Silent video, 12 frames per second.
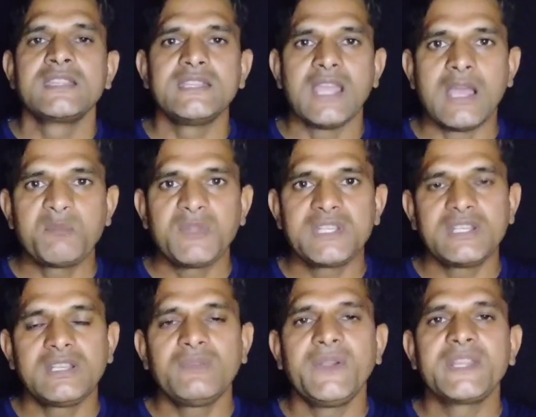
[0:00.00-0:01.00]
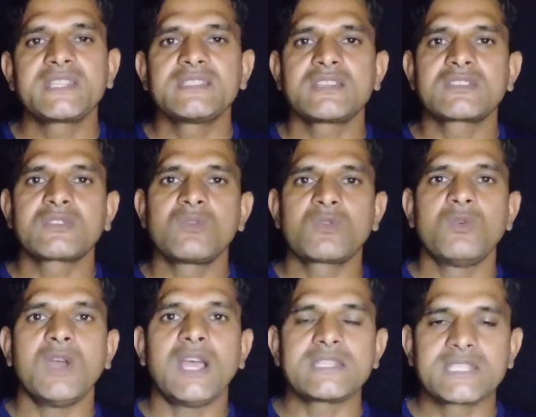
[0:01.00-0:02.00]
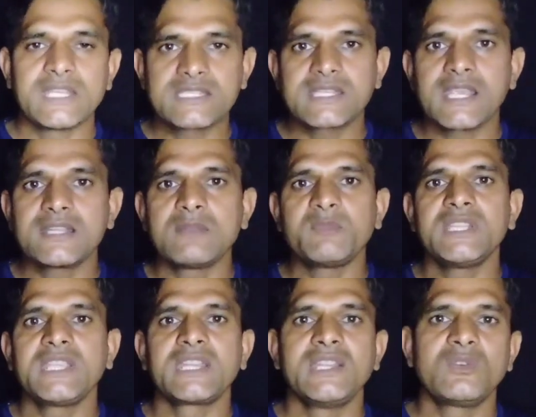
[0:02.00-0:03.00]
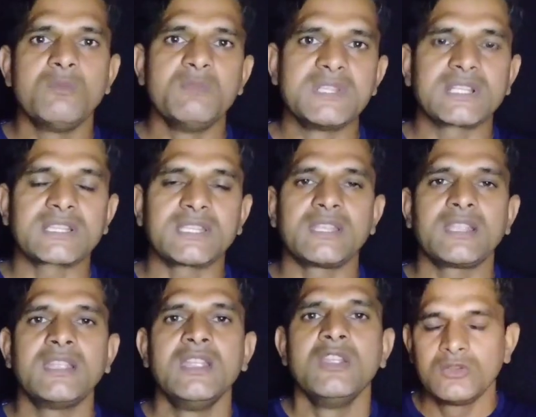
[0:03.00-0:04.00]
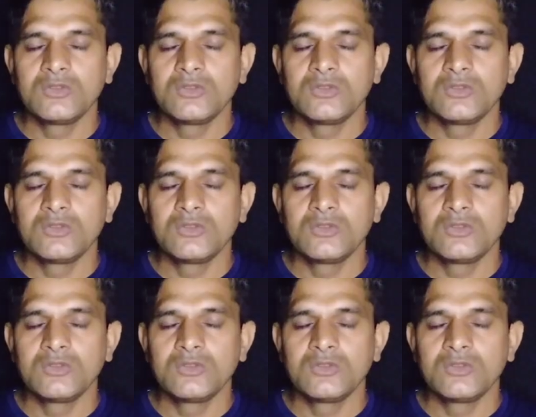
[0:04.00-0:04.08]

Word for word: कि यहाँ पे डेढ़ फीड के दर्शकों को अच्छे चैनल भी देखने को मिल सकते हैं